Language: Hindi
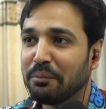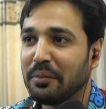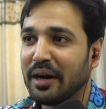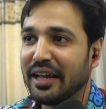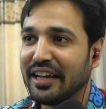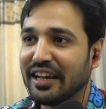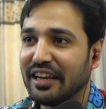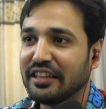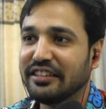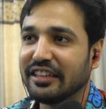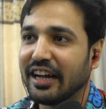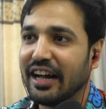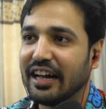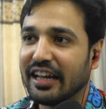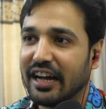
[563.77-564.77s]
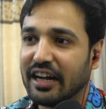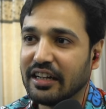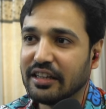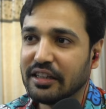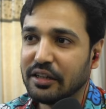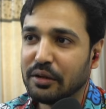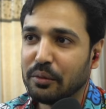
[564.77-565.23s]
मैं गलत जगह आ गया
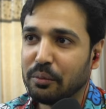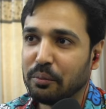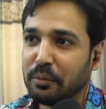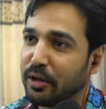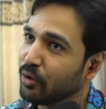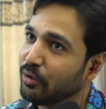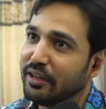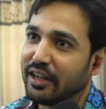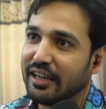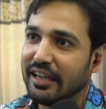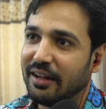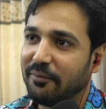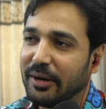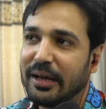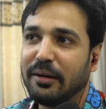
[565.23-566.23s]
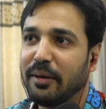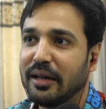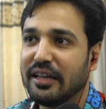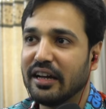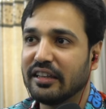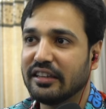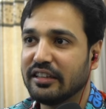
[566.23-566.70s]
मेरे को निकलना पड़ेगा
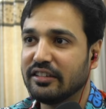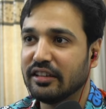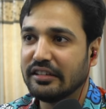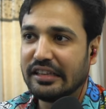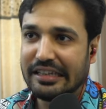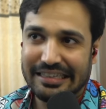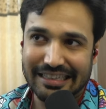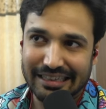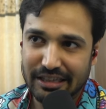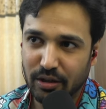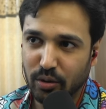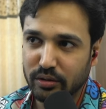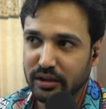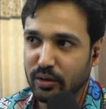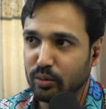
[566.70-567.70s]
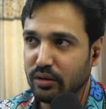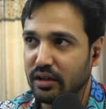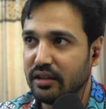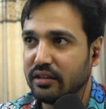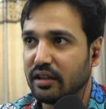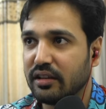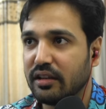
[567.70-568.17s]
भाई यहाँ से जितनी जल्दी हो सके
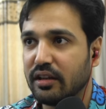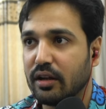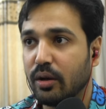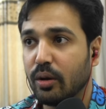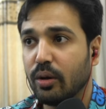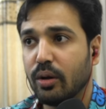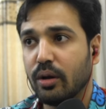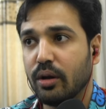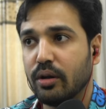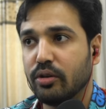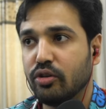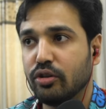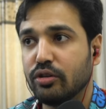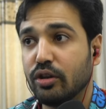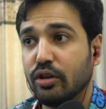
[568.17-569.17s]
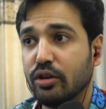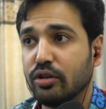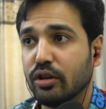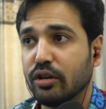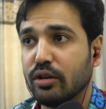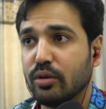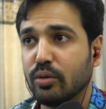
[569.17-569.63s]
उतनी जल्दी निकल जितनी
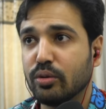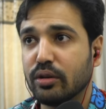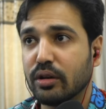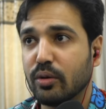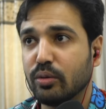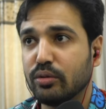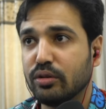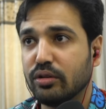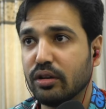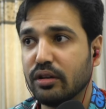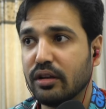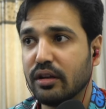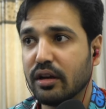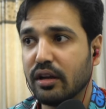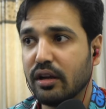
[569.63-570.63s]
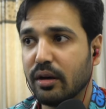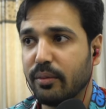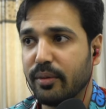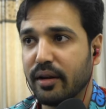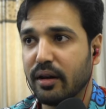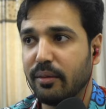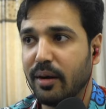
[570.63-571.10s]
जल्दी हो सके उतनी जल्दी निकलना
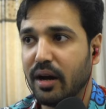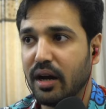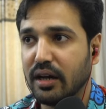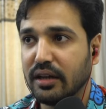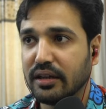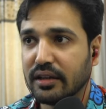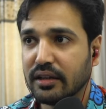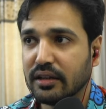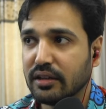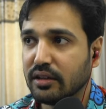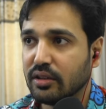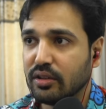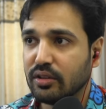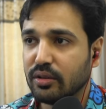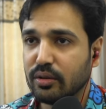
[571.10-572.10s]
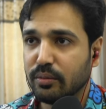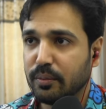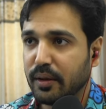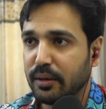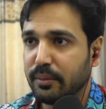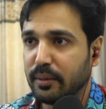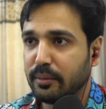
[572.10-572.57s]
पड़ेगा भाई
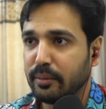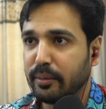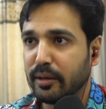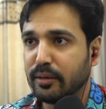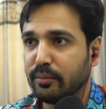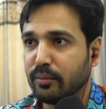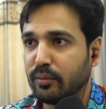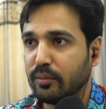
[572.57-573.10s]
भाई भाई भाई, भाई।